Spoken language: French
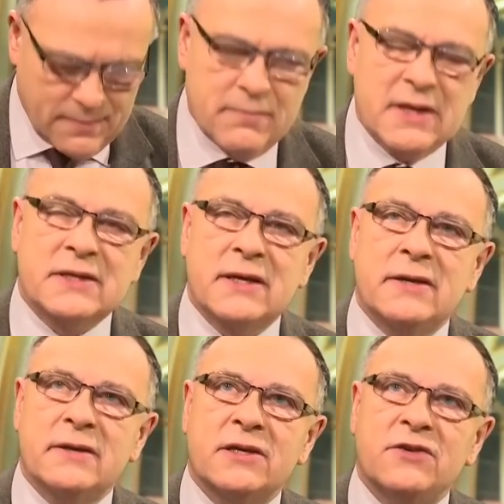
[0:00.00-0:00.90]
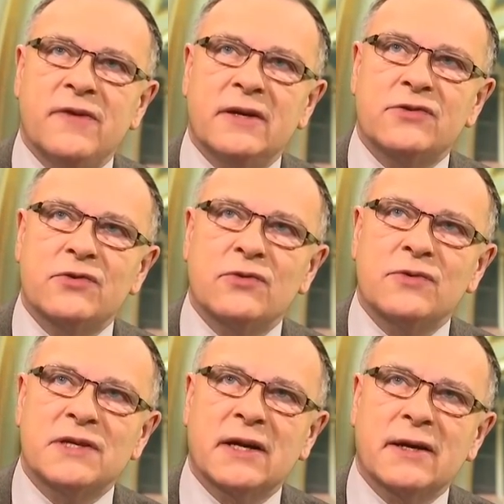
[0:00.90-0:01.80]
mécène qui va se
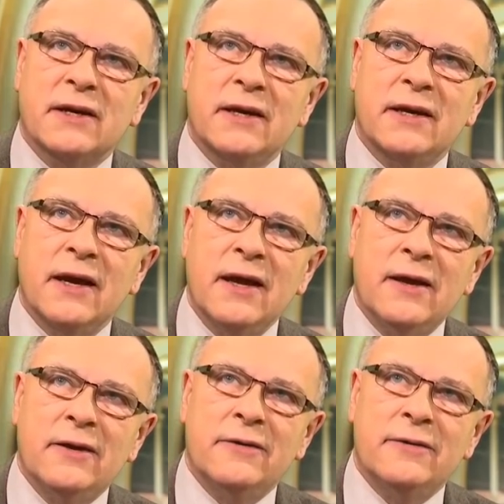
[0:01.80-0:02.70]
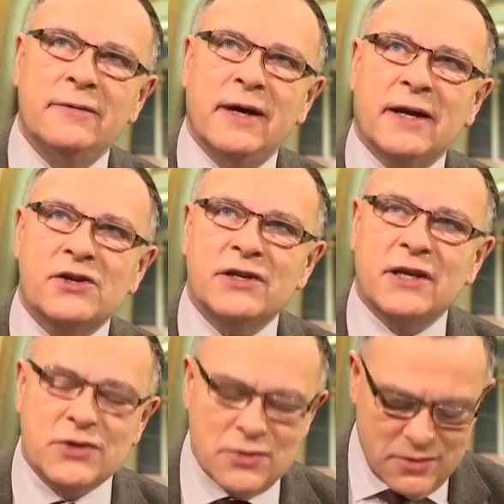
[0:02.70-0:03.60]
consacrer à
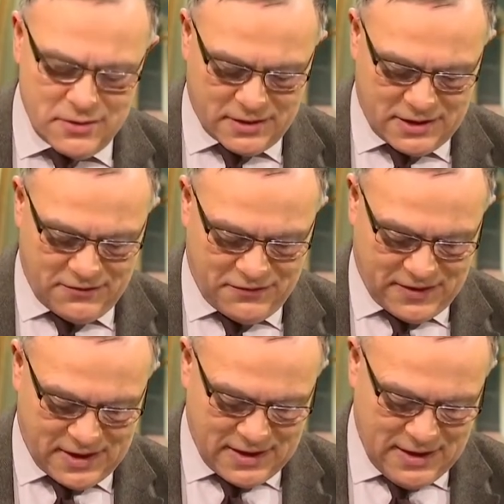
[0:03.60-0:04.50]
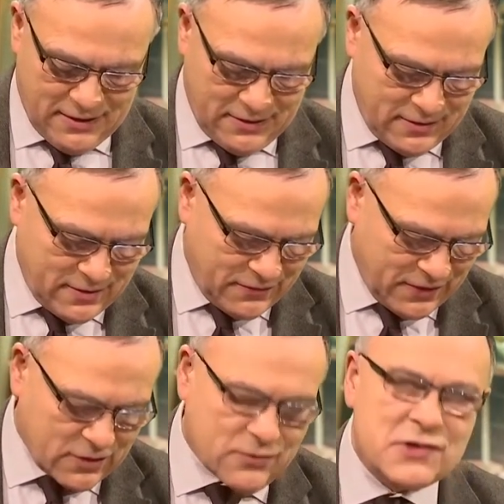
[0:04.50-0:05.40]
l'architecture, qui va
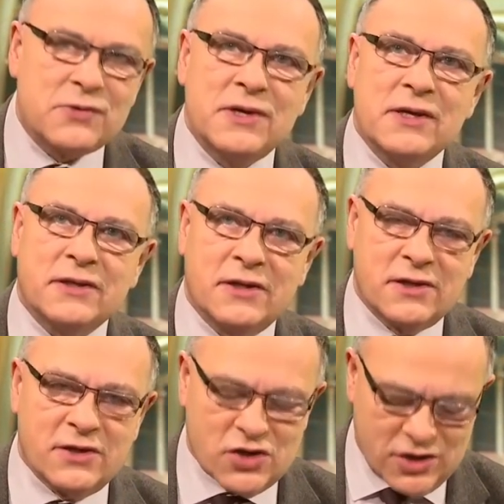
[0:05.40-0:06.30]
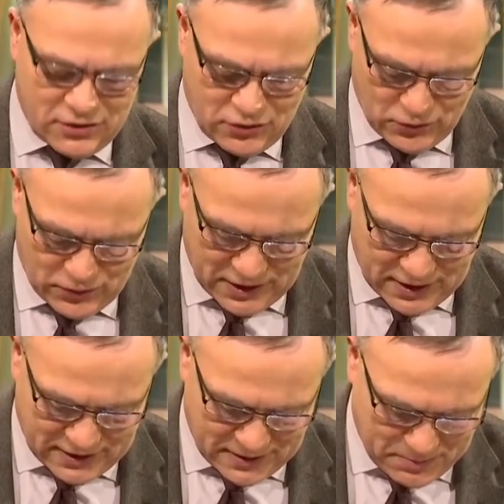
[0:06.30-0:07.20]
faire construire des, châteaux,
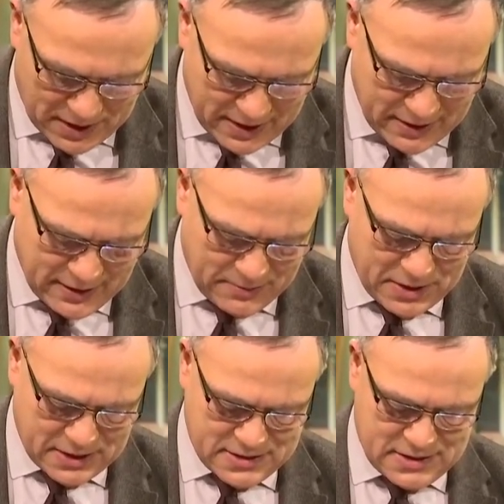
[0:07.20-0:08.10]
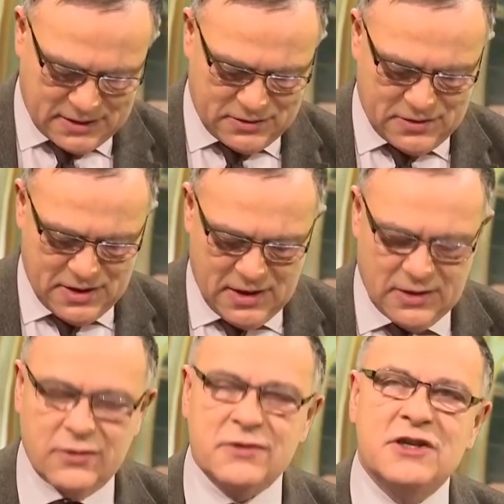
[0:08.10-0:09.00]
des, palais à partir de,
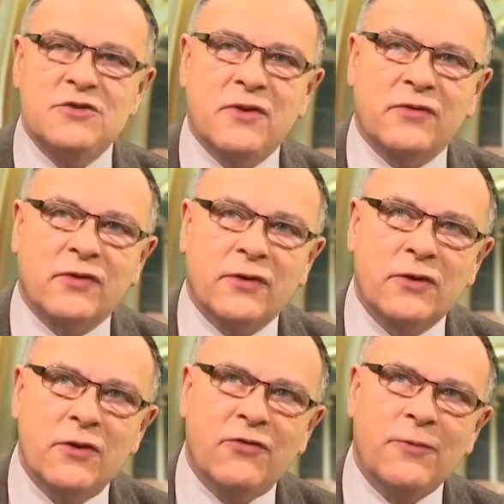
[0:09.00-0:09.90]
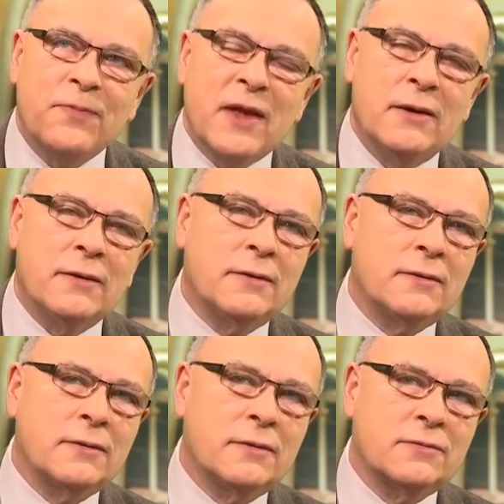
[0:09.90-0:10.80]
de 1869,
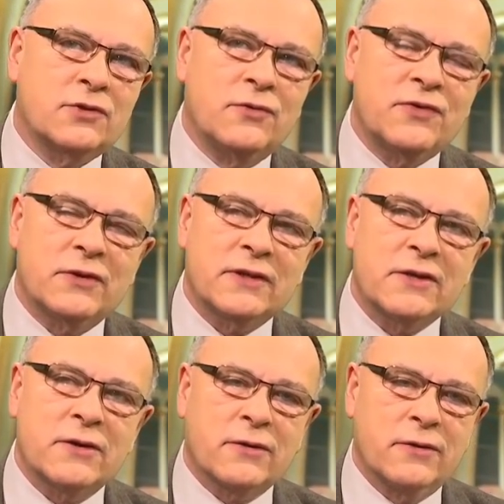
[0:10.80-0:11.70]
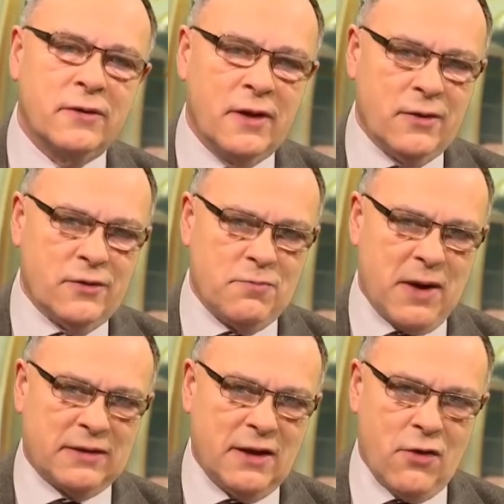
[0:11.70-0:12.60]
en confiant d'ailleurs une
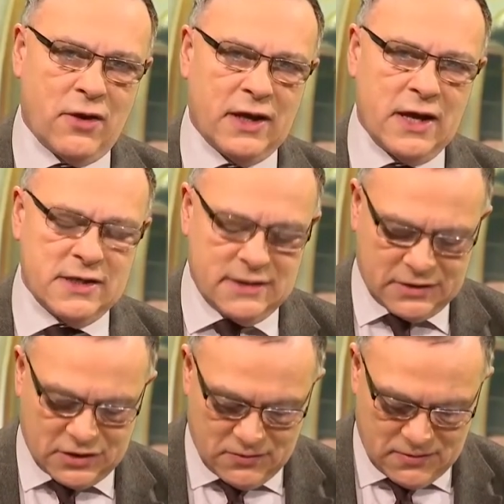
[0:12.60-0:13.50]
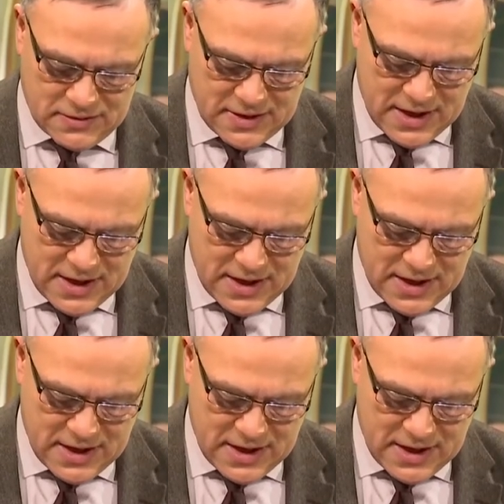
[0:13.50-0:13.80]
partie de leur réalisation euh,